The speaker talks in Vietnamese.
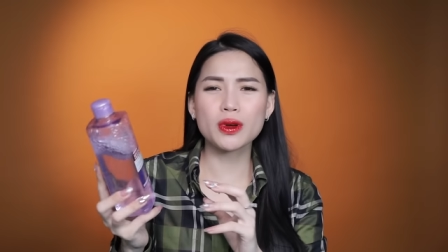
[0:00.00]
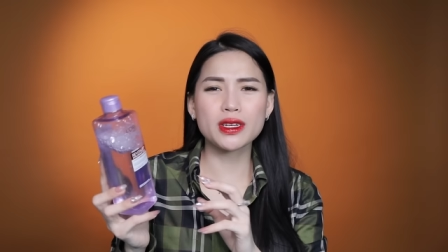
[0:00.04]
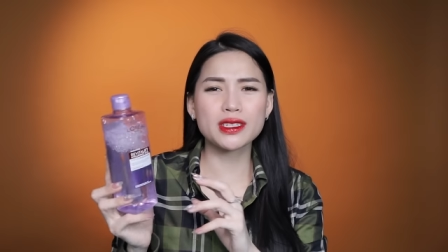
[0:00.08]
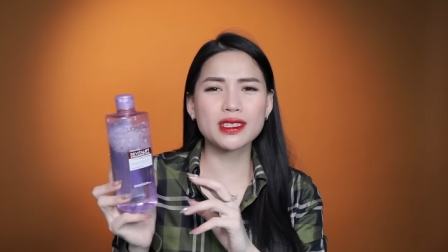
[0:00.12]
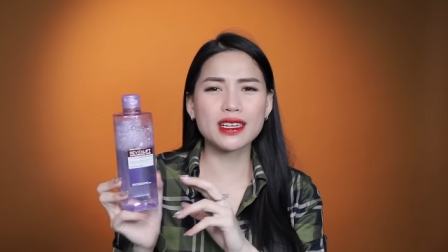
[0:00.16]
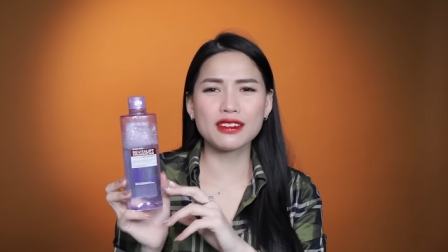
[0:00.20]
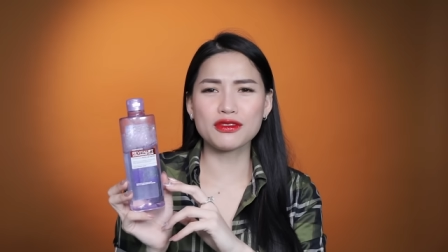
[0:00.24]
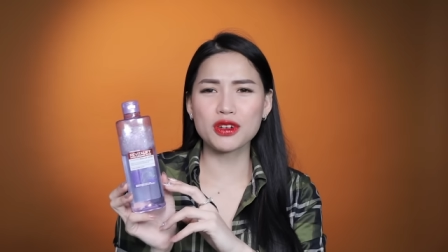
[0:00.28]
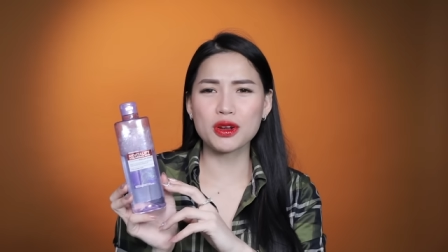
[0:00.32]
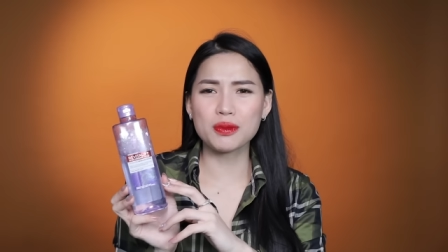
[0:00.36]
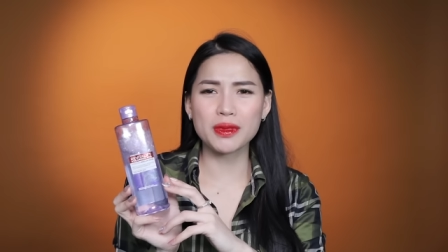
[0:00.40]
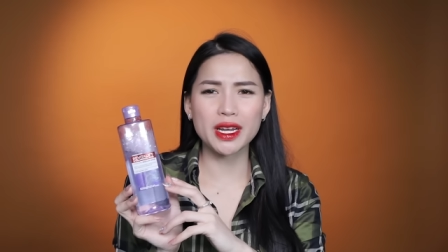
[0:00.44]
chung cái
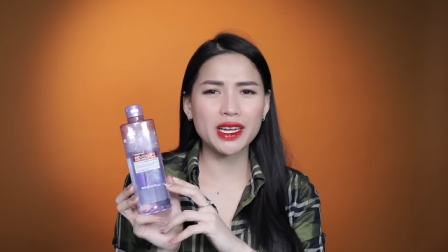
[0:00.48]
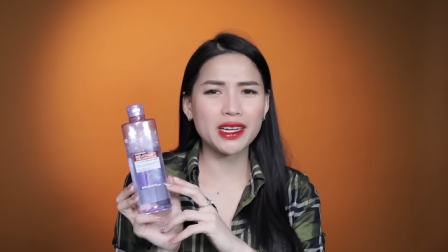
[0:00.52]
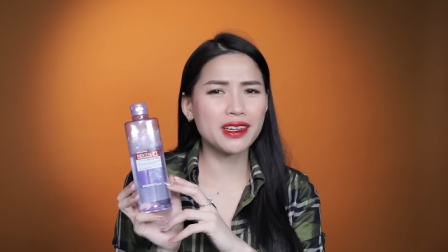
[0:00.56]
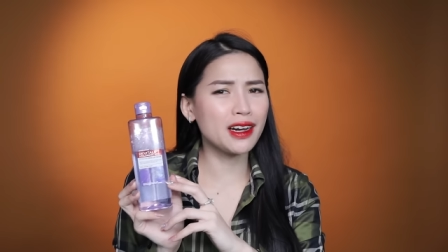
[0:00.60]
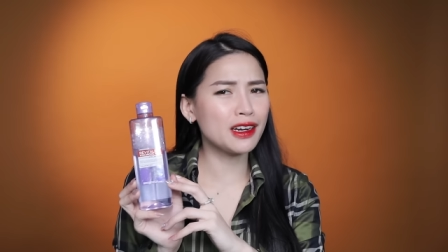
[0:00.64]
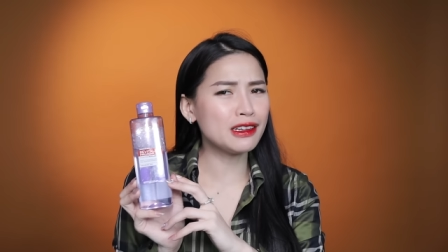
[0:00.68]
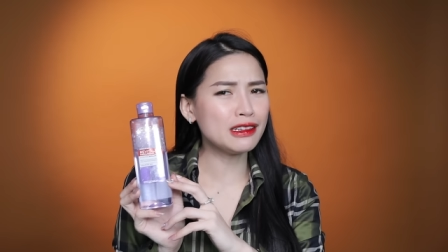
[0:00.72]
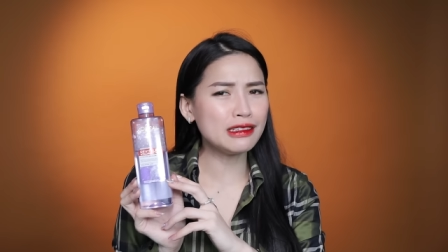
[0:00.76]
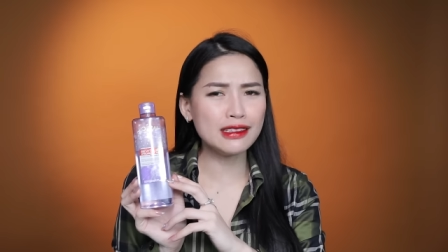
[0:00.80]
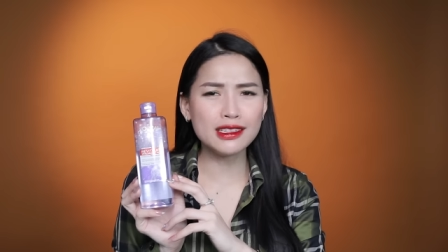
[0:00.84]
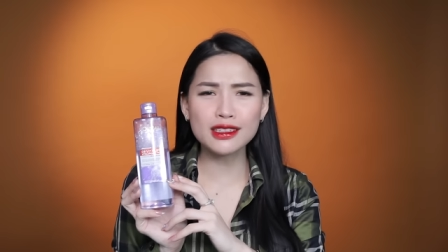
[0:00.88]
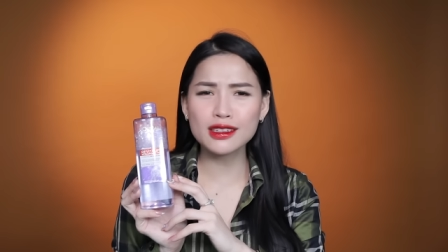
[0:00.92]
sản phẩm này
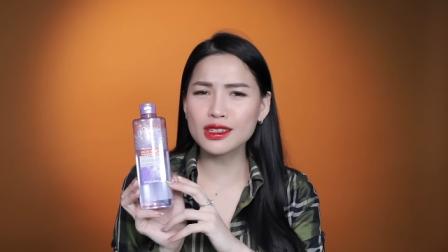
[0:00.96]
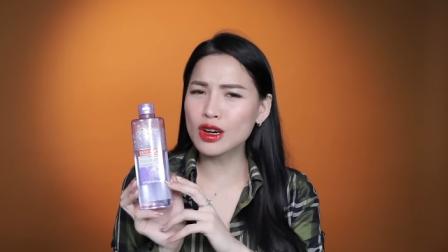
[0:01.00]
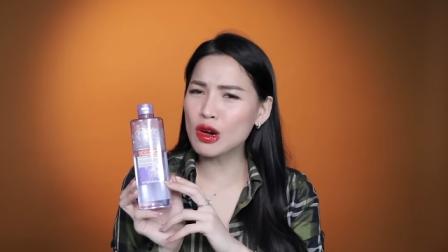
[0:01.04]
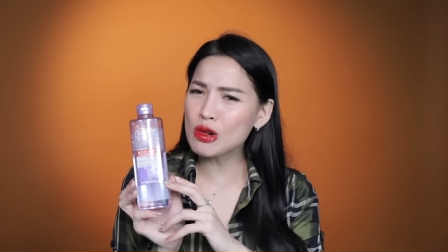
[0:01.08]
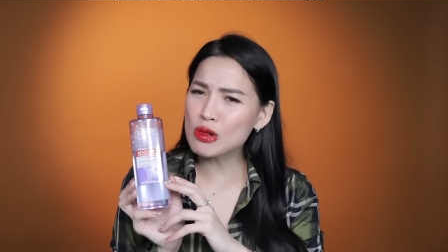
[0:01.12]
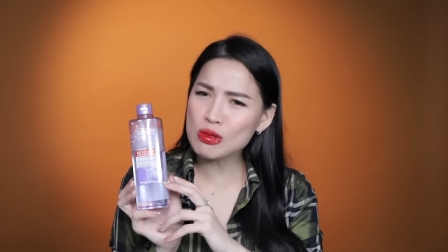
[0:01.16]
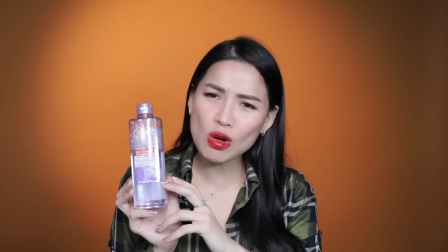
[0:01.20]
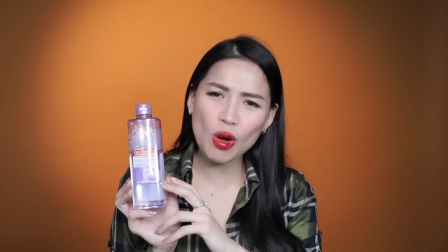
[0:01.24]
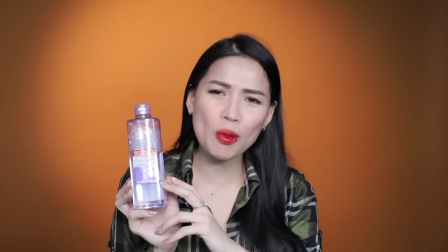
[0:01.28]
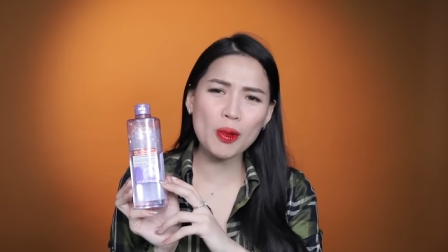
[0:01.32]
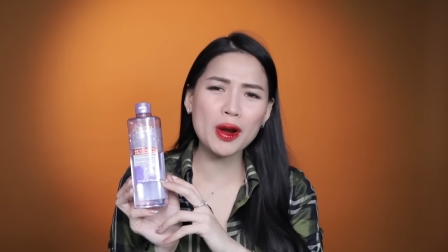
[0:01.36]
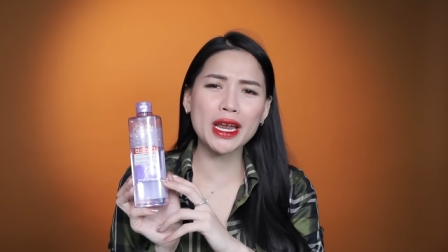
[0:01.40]
gần như
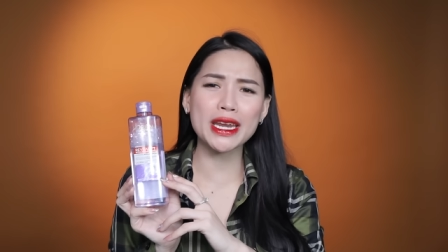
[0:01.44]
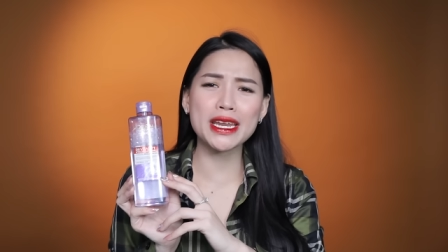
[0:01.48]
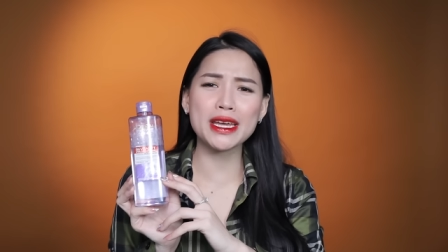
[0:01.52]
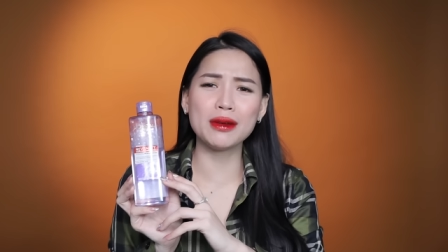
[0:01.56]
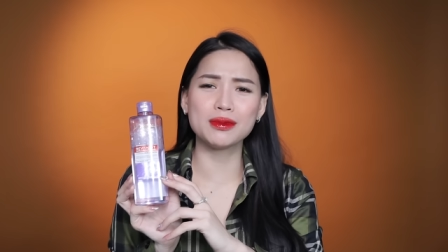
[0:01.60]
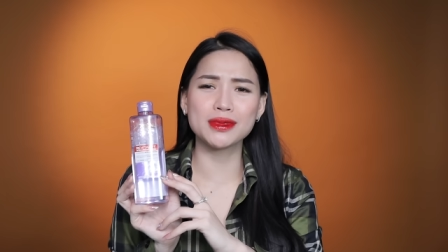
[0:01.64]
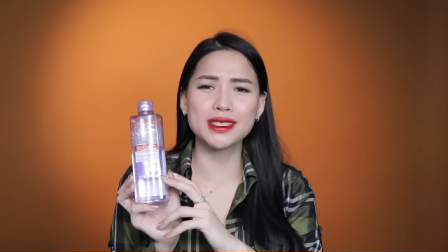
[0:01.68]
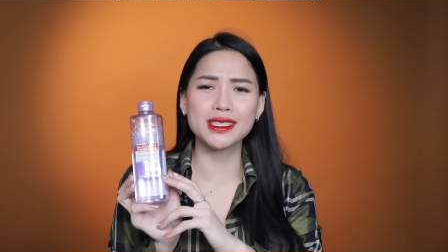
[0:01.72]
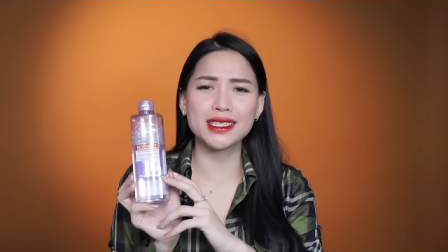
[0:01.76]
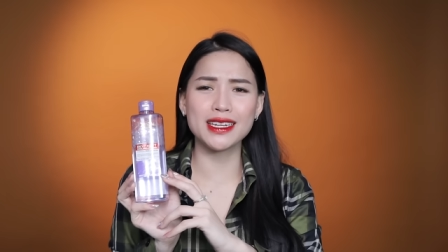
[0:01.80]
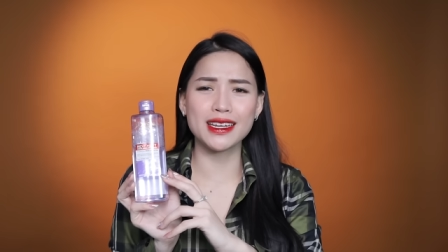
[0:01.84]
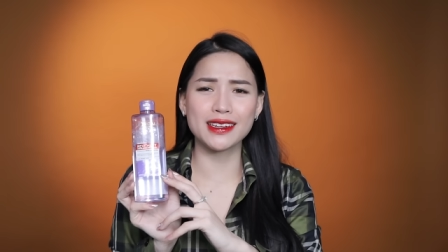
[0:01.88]
không có một cái
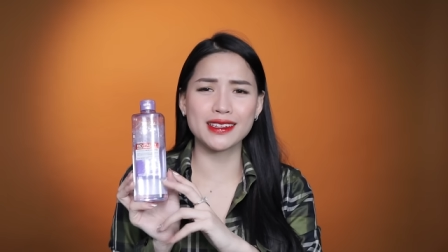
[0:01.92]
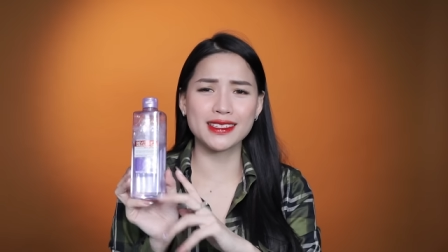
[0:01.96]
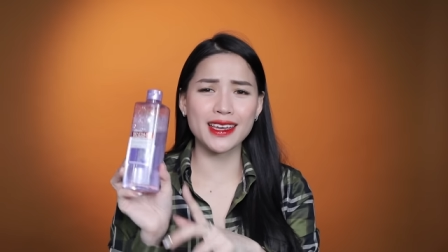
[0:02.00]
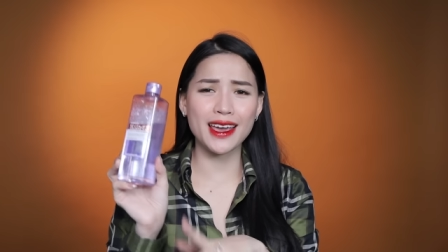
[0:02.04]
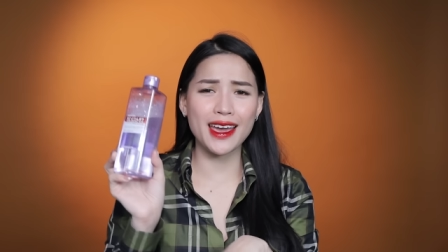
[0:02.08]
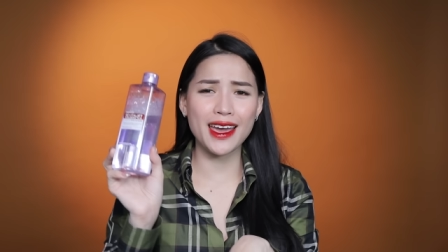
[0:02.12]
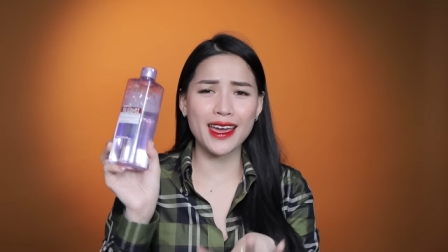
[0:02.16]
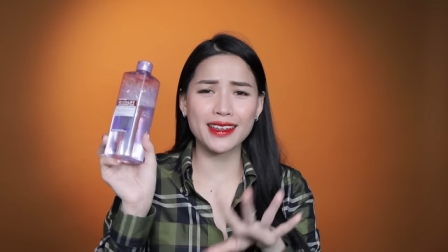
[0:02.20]
điểm gì để chê,